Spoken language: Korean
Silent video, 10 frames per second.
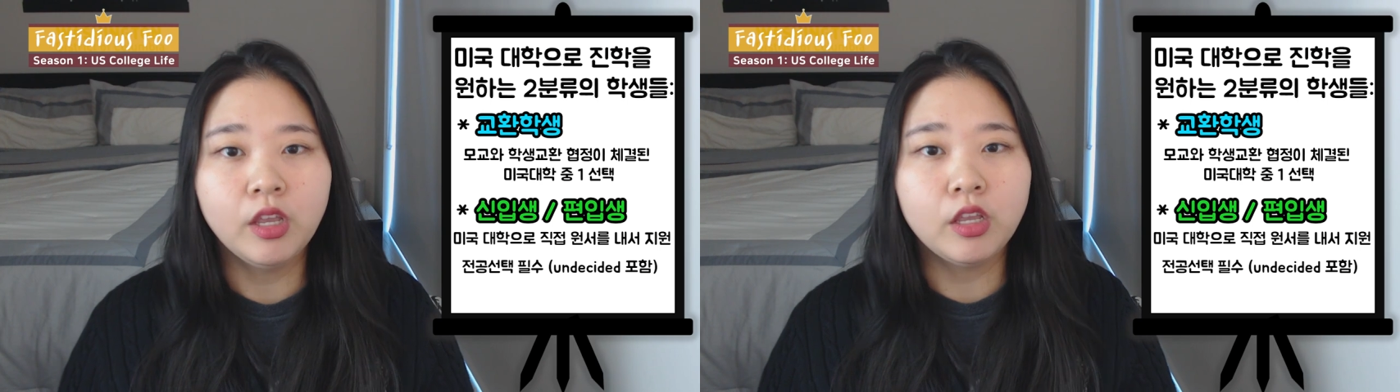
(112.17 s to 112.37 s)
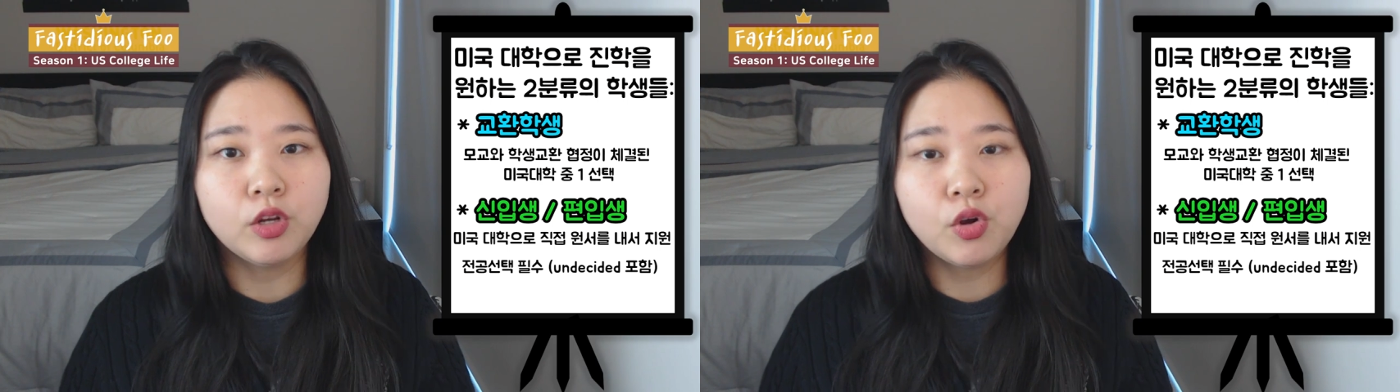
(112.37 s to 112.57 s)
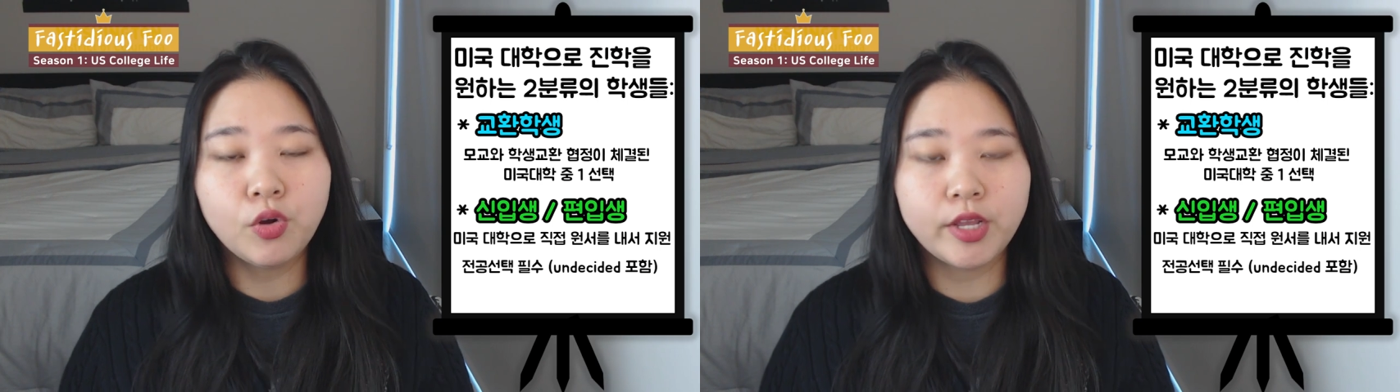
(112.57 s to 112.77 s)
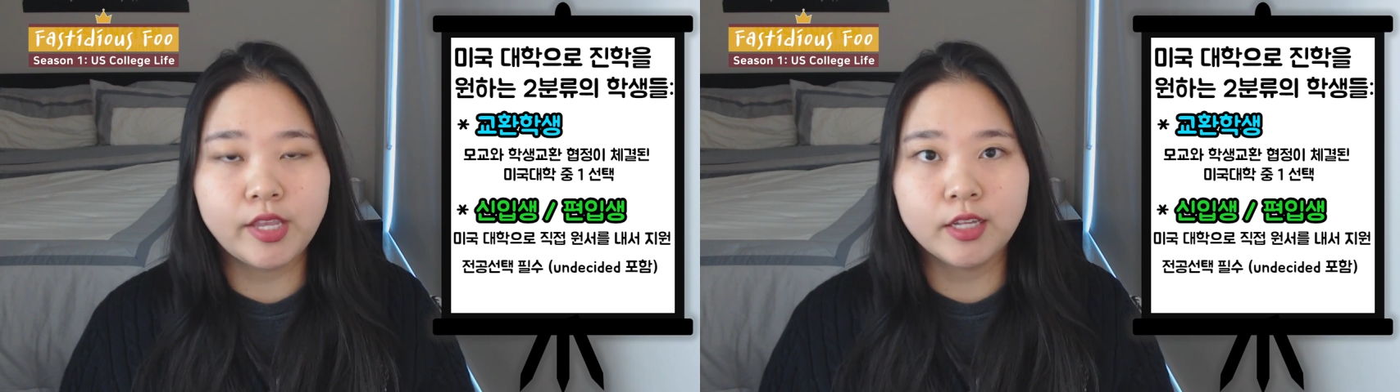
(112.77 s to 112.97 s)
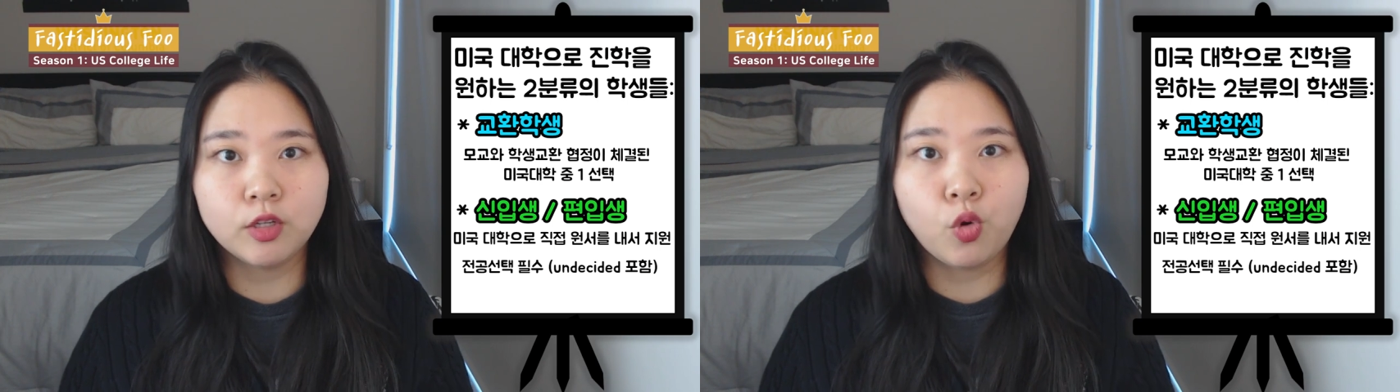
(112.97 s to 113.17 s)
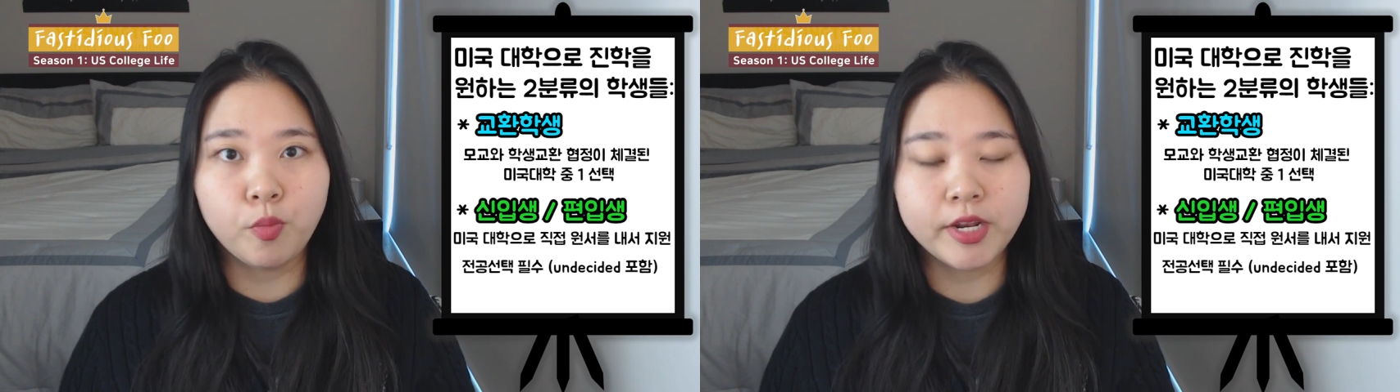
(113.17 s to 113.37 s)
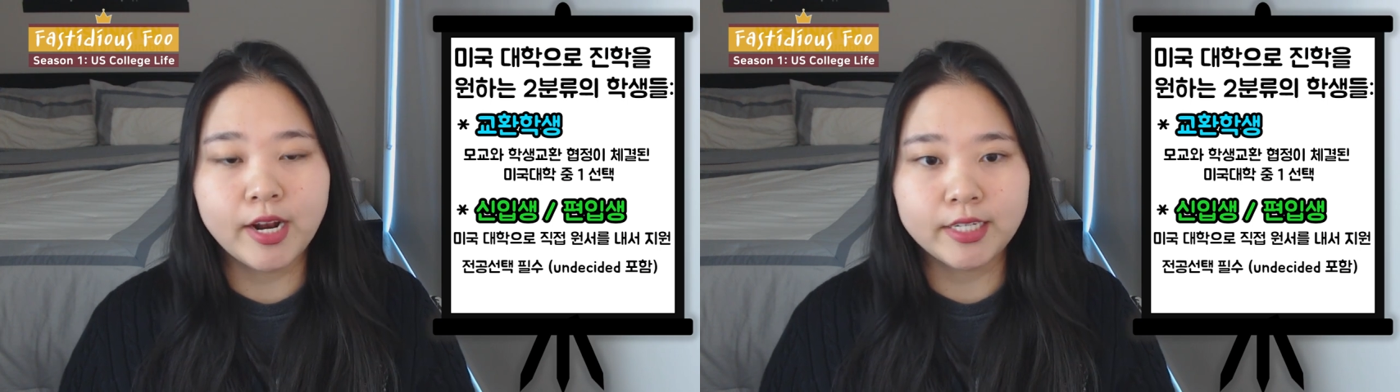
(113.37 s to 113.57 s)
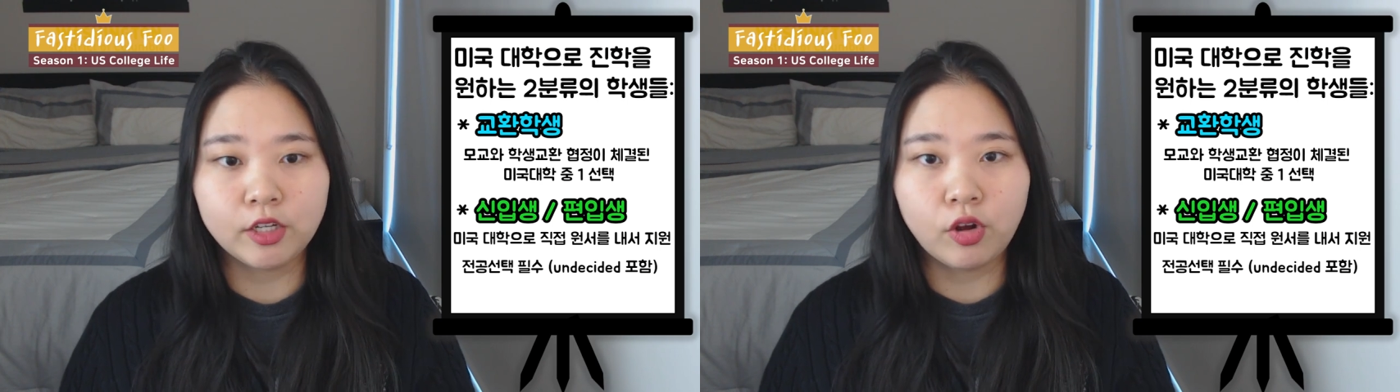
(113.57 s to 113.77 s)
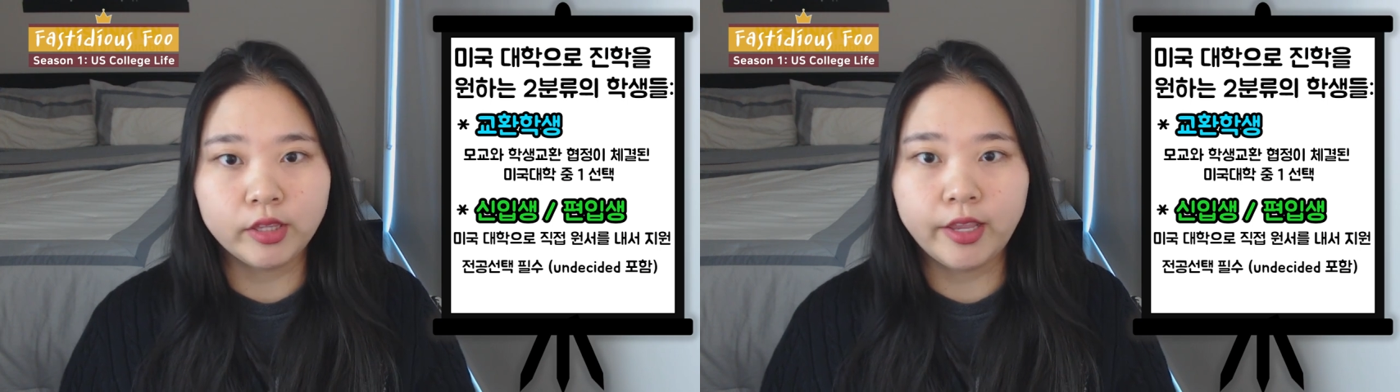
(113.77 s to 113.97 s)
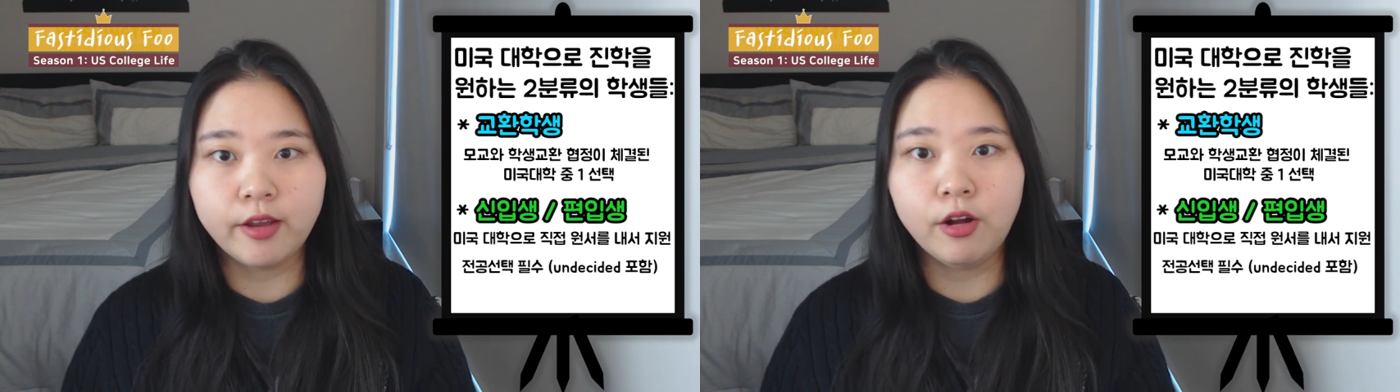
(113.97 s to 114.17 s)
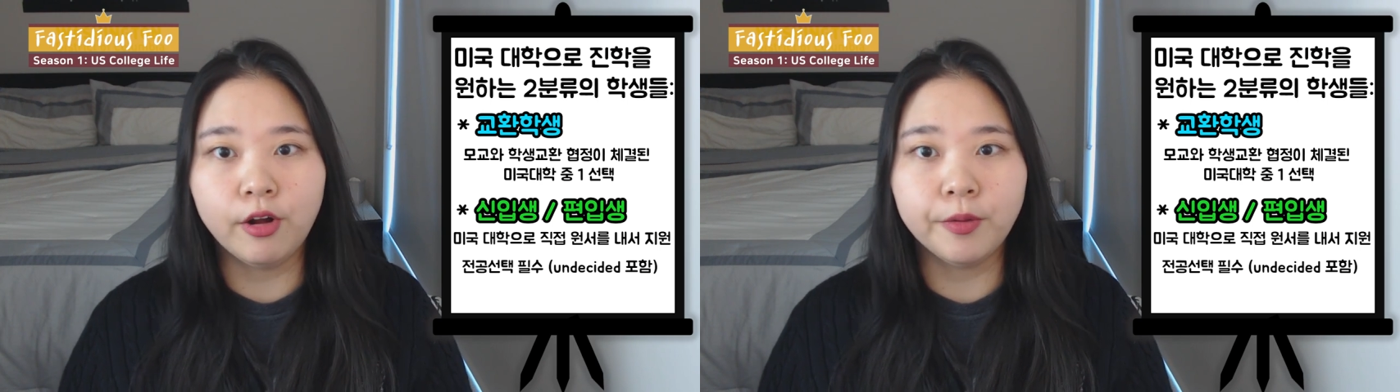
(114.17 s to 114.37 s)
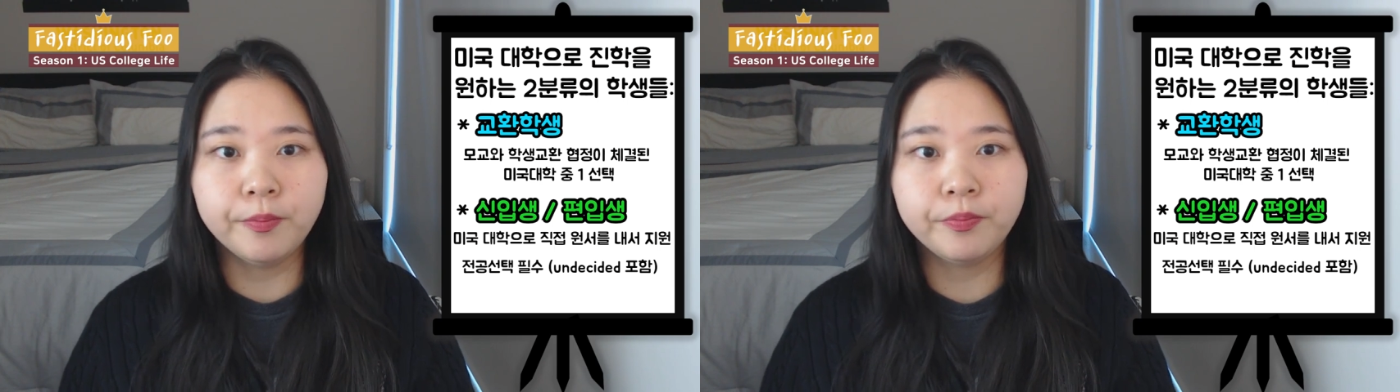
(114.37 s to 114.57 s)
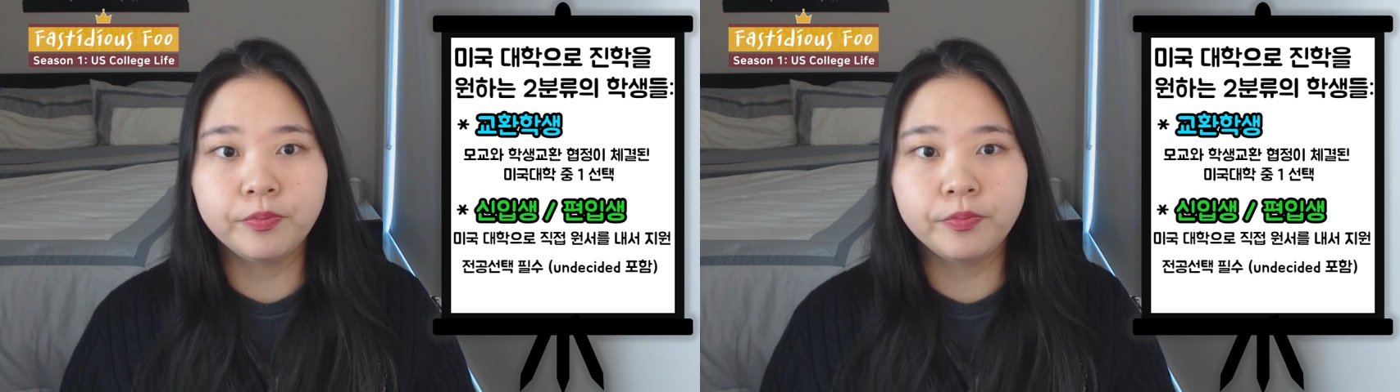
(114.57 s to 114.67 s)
이런 거에 대해서 고민을 하실 것 같아요.